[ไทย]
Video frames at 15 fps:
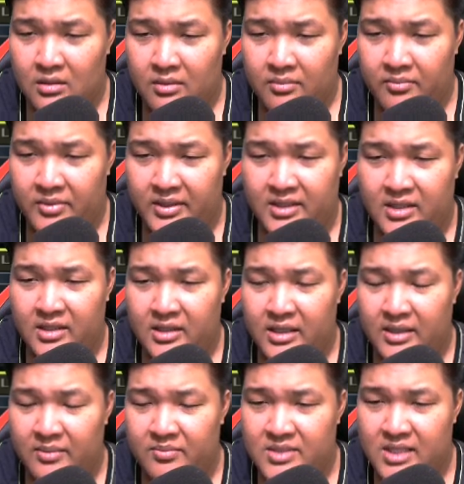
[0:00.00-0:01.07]
เพตอร์เอ็
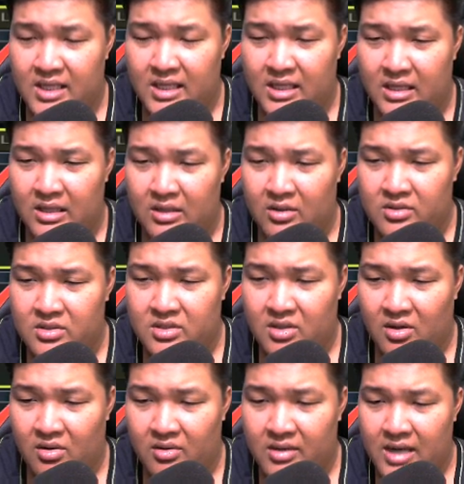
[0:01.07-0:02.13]
มสี่ยศสอ
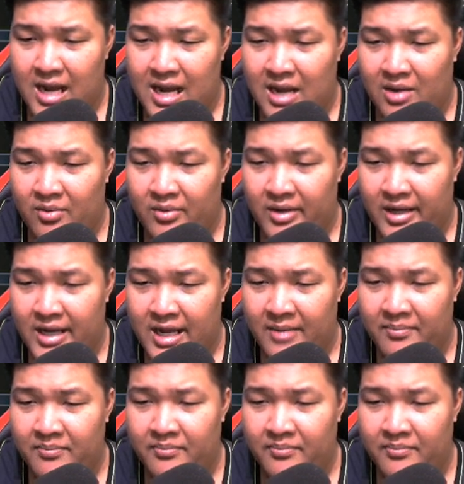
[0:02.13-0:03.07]
งดาวนะครับ